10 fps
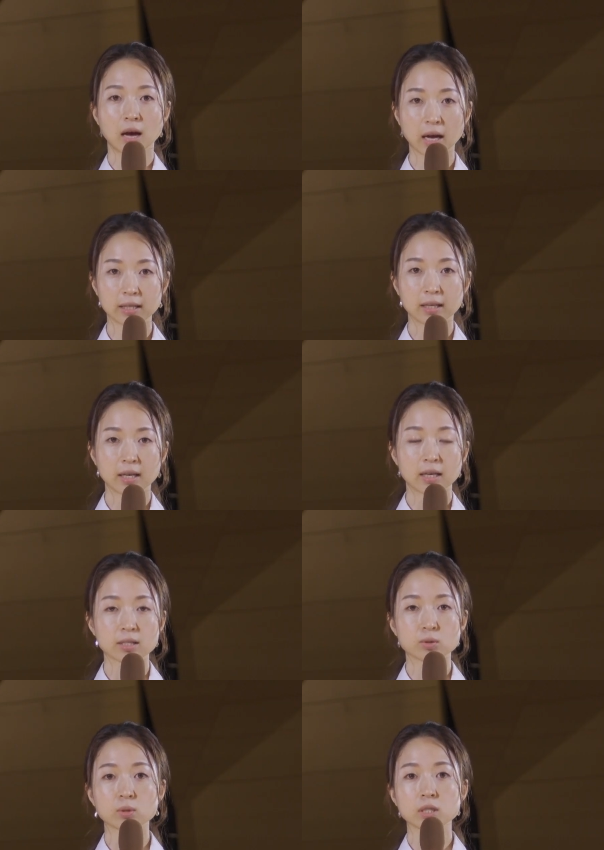はい、
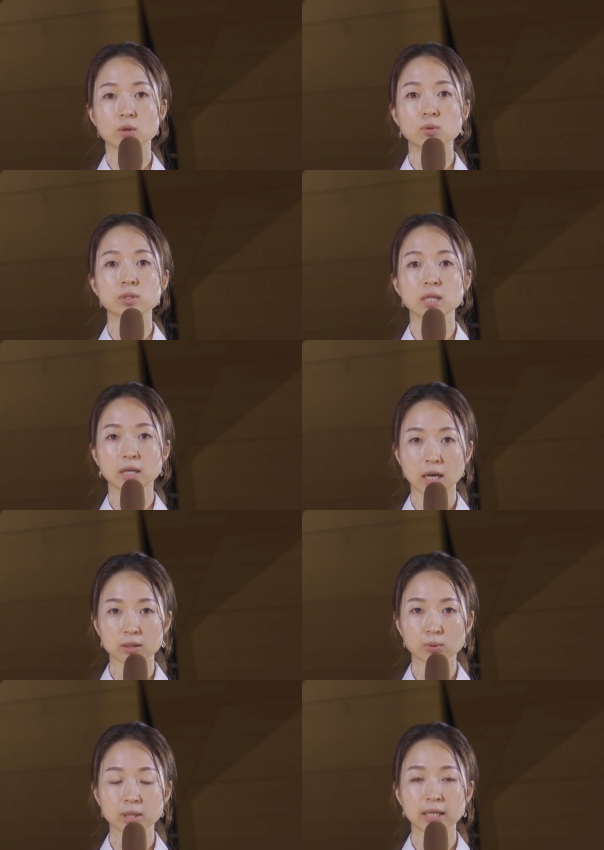少し音声
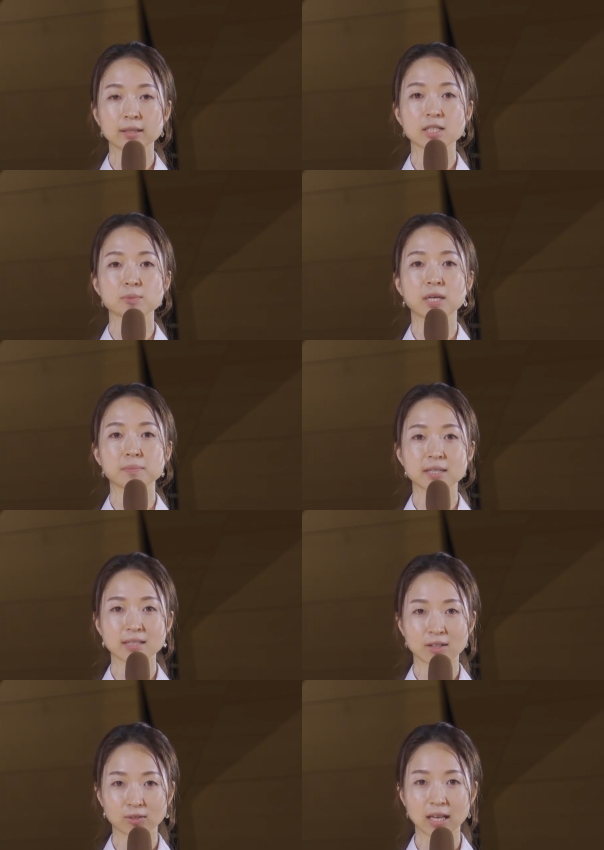が途切れてしまいまし
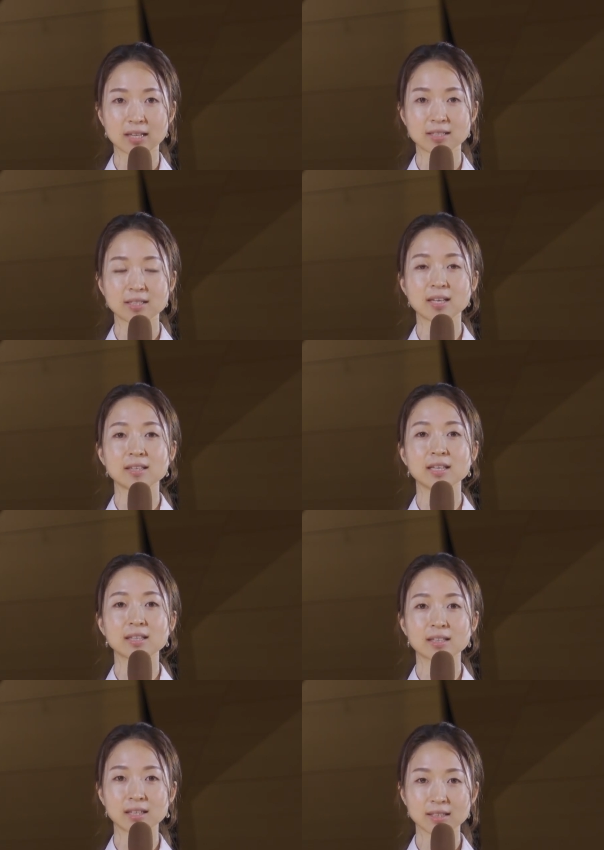たので、事前にい
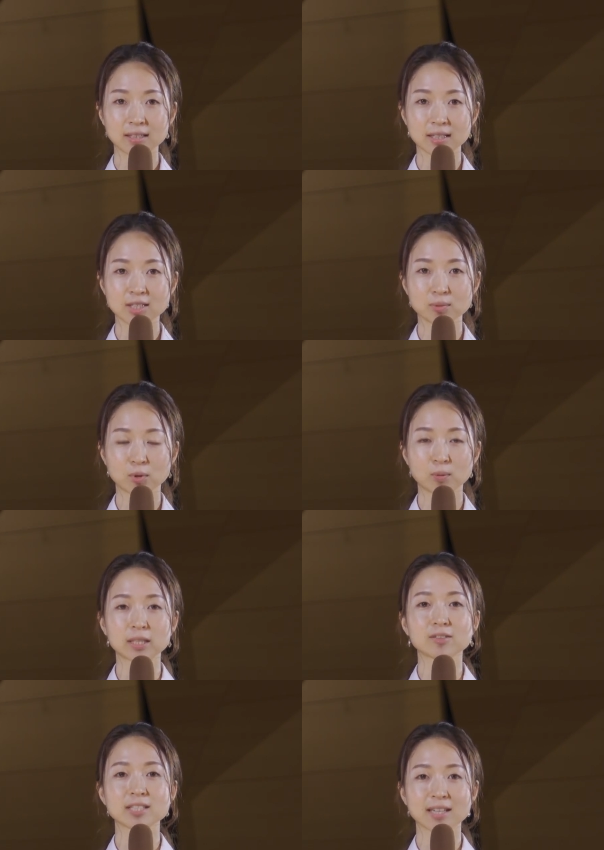ただいていた質問を
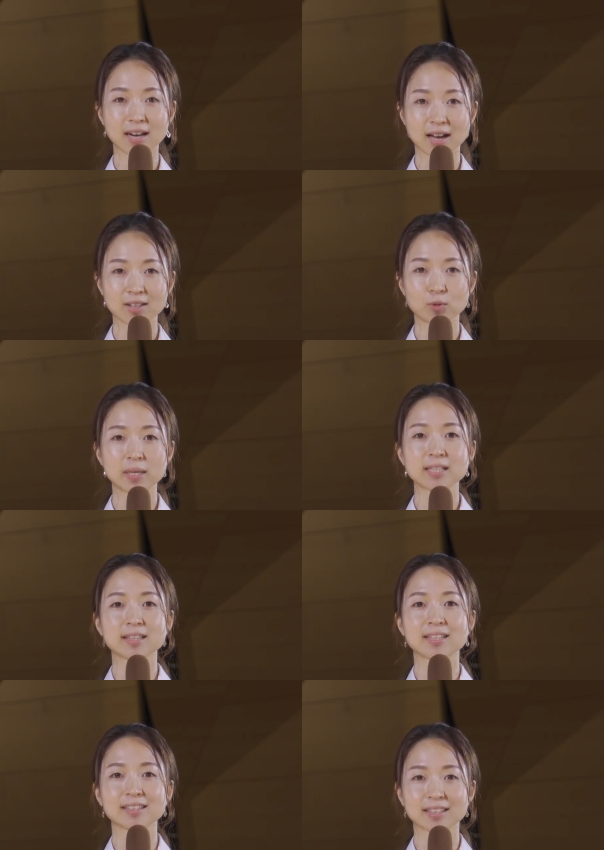私から読ませ
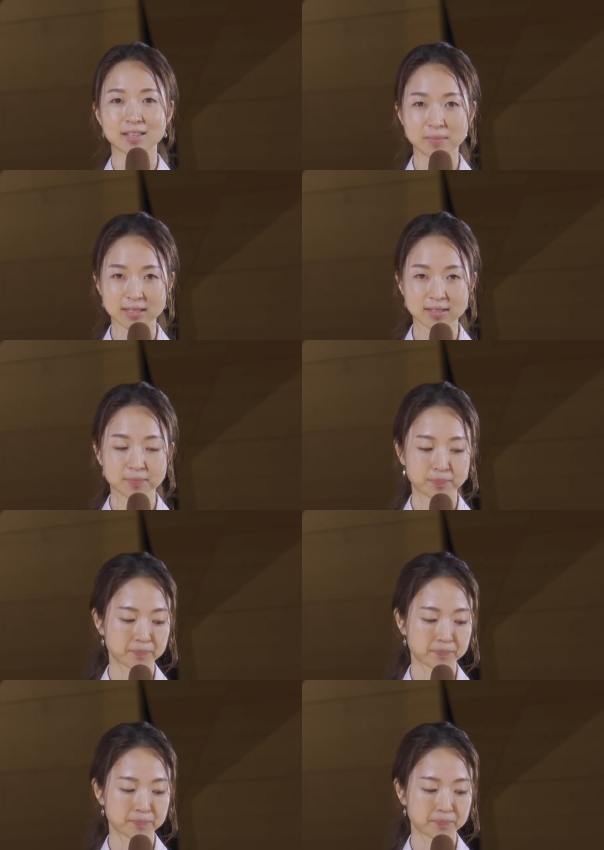ていただきます。